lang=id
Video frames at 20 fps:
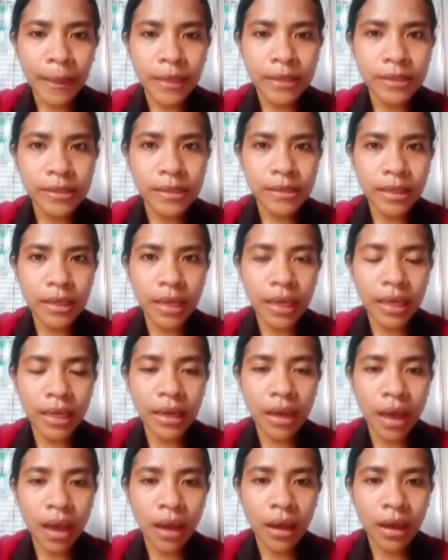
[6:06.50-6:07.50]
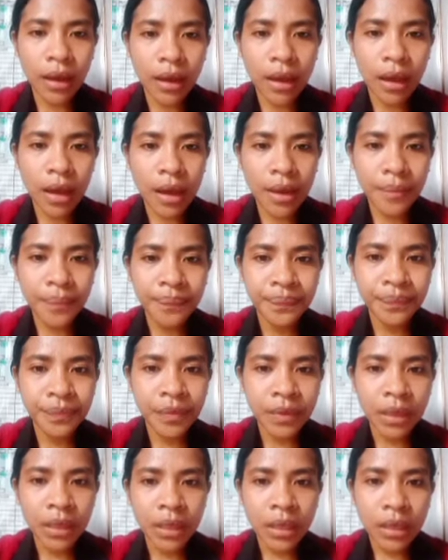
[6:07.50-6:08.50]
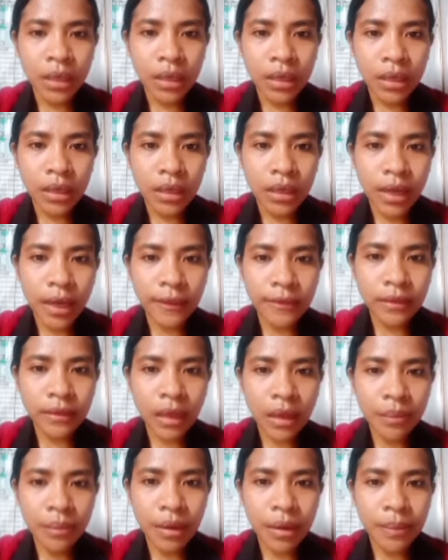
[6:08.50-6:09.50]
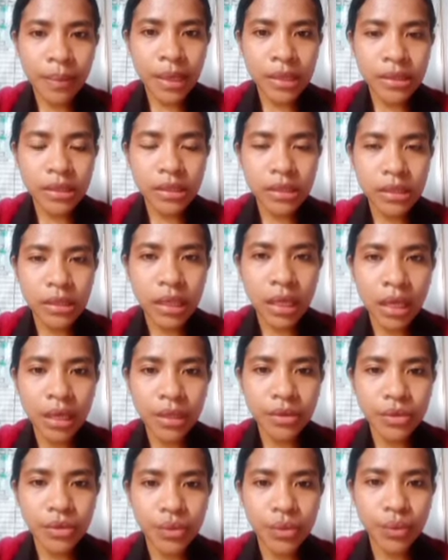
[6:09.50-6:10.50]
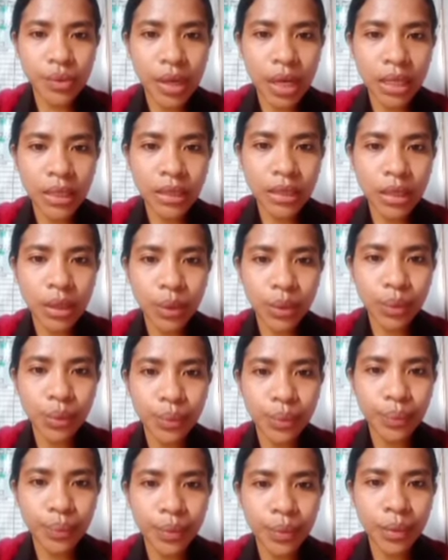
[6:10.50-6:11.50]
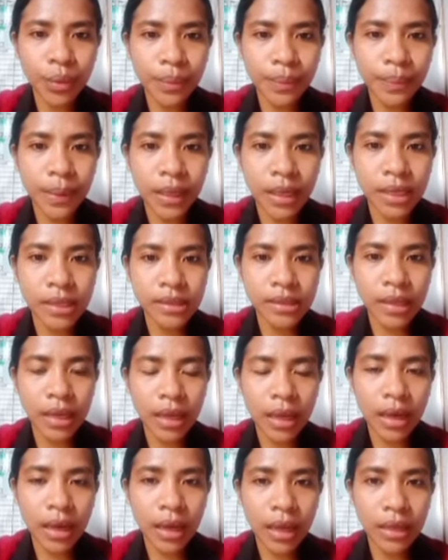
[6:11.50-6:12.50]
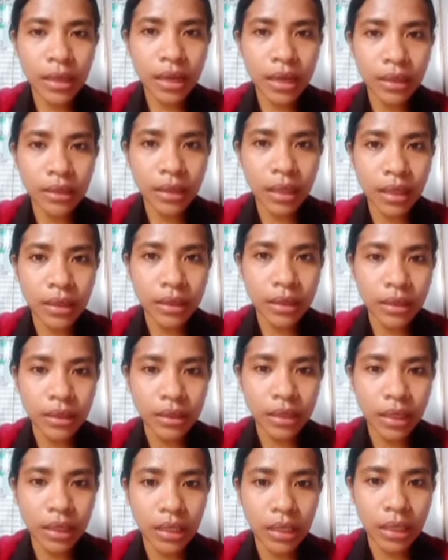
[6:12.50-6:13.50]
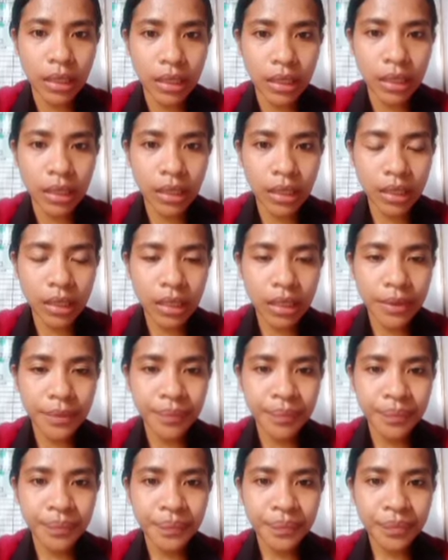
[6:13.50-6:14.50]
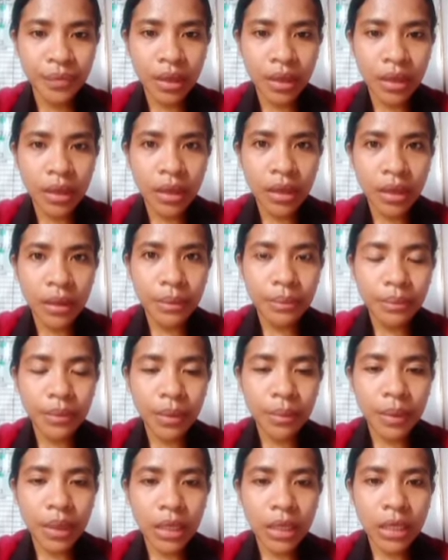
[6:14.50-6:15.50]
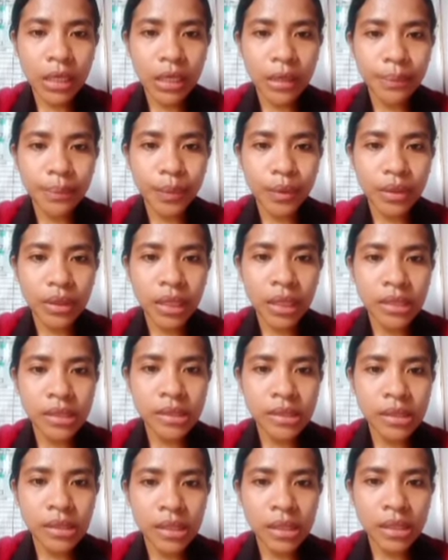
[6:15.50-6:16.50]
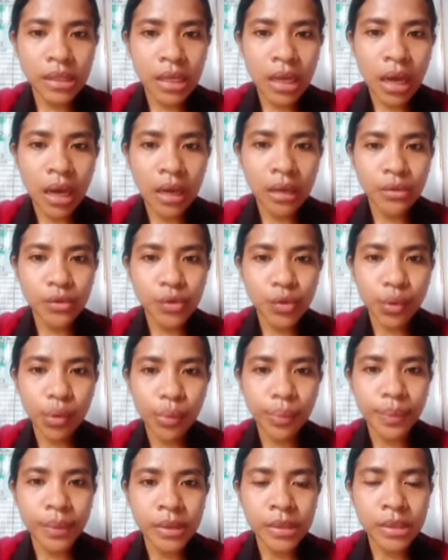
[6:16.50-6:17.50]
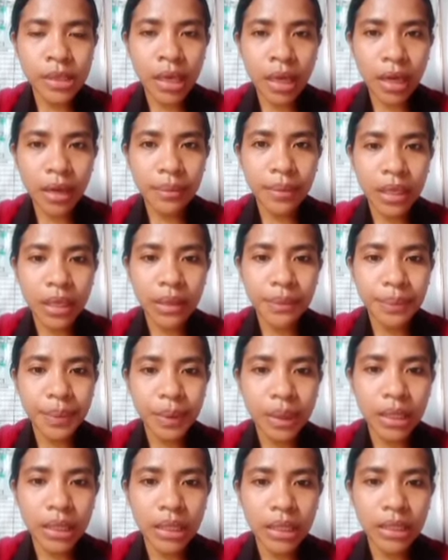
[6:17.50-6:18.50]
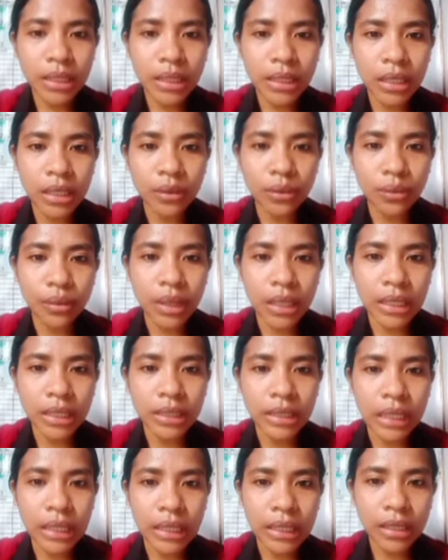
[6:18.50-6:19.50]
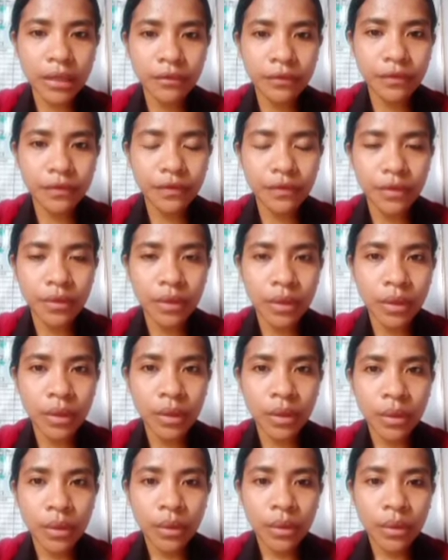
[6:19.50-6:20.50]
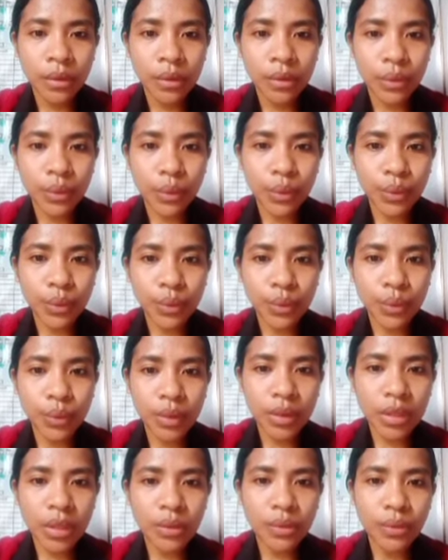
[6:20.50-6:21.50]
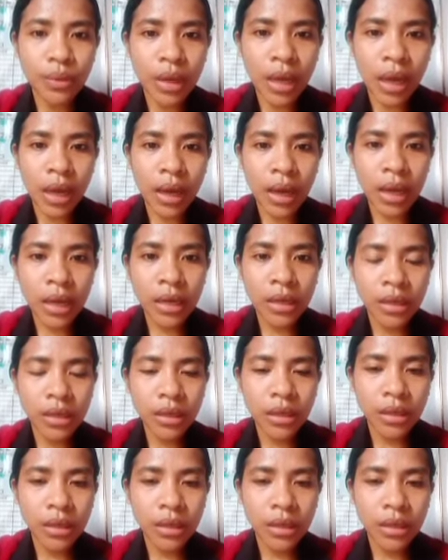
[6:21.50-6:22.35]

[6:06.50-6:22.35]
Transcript: selain angka data berbasis teks juga terkumpul pada skala yang tak tertandingi memiliki potensi yang cukup besar bagi peneliti kualitatif untuk digunakan